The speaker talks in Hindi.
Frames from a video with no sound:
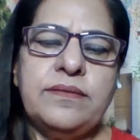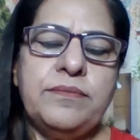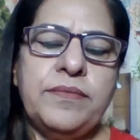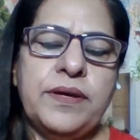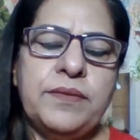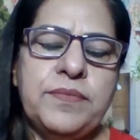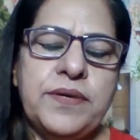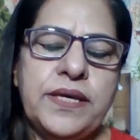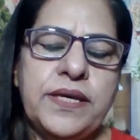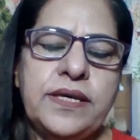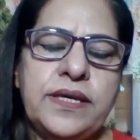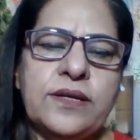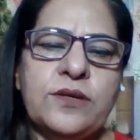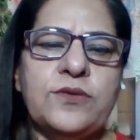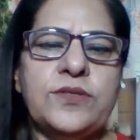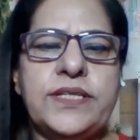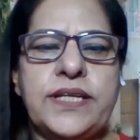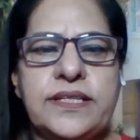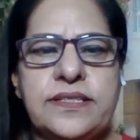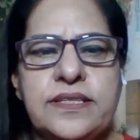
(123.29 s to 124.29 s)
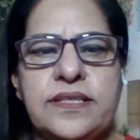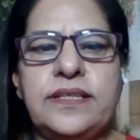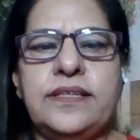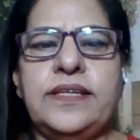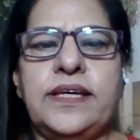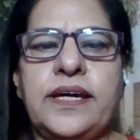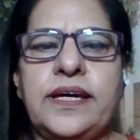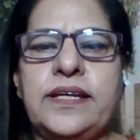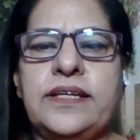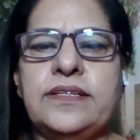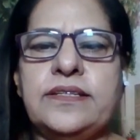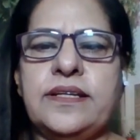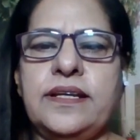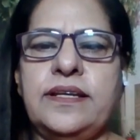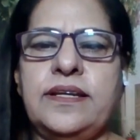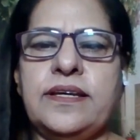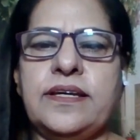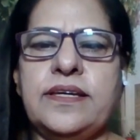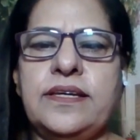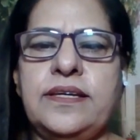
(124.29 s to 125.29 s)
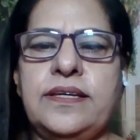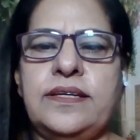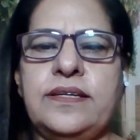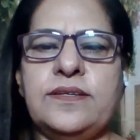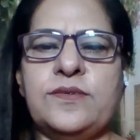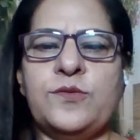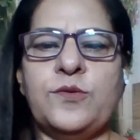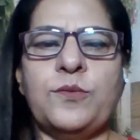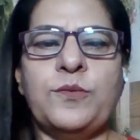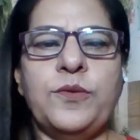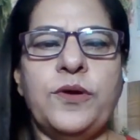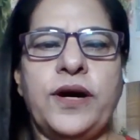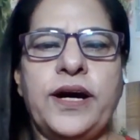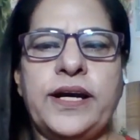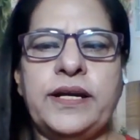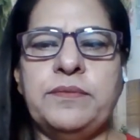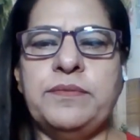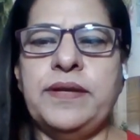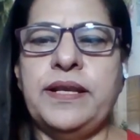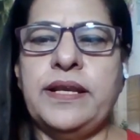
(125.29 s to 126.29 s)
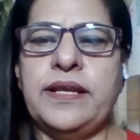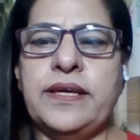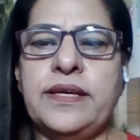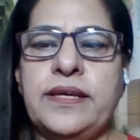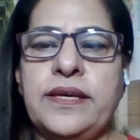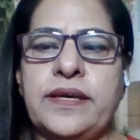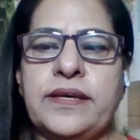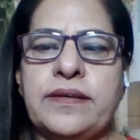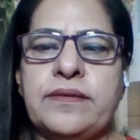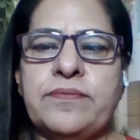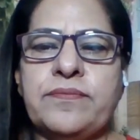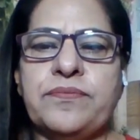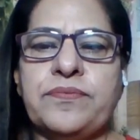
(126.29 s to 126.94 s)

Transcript: में भी कुछ ऐसी ही तैयारी चलने की सुखबुहार मिल रही है